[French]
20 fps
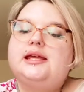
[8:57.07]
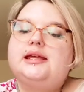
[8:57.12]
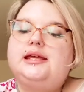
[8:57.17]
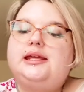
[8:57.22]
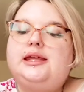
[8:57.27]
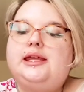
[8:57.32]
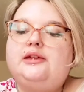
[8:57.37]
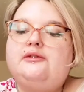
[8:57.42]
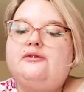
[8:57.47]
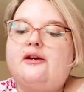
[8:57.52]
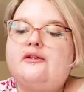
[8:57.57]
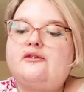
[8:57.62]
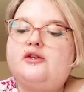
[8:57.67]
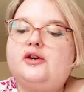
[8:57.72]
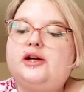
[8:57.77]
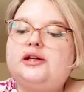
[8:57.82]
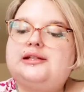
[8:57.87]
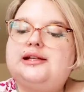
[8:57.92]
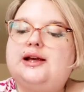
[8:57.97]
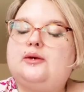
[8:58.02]
qui
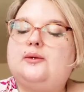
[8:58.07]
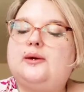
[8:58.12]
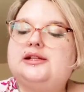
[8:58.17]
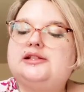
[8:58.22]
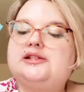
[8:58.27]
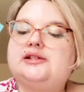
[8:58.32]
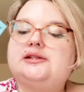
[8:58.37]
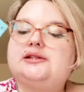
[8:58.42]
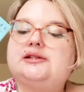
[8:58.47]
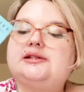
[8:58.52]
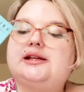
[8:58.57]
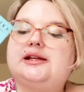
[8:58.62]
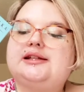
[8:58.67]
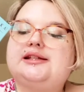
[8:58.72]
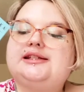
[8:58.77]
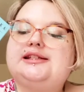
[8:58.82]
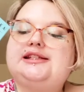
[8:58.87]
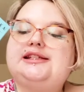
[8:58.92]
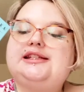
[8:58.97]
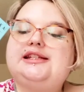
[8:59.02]
favorise la croissance
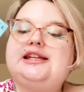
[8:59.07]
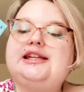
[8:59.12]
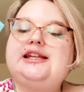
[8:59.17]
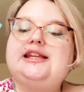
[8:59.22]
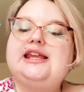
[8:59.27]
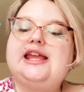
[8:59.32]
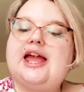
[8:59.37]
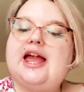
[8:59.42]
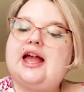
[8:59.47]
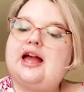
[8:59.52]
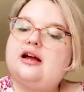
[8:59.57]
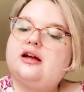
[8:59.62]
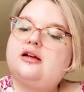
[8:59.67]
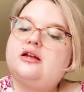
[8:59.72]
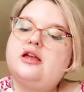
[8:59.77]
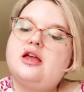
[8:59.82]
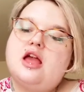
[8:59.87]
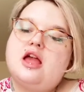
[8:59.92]
ciliaire.